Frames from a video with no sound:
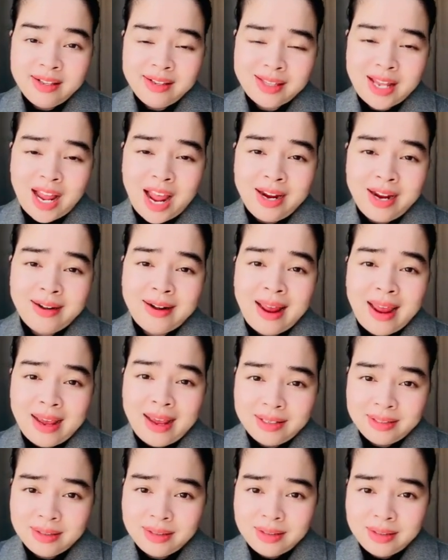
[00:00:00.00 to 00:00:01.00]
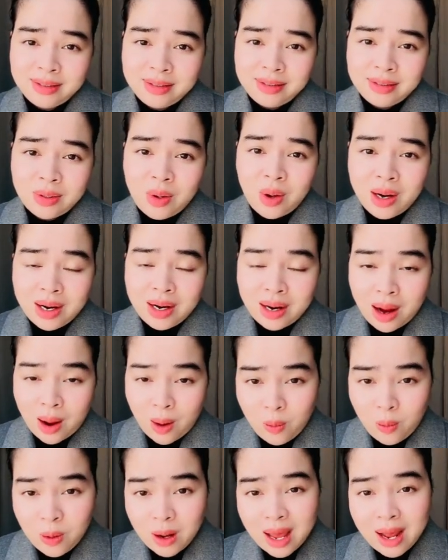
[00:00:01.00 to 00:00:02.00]
tệ nạn xuất
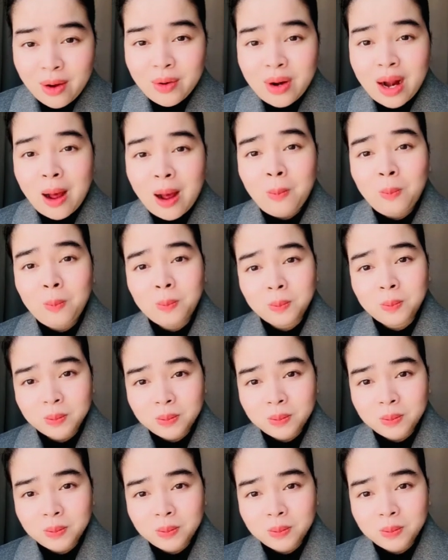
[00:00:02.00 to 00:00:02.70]
khẩu lao động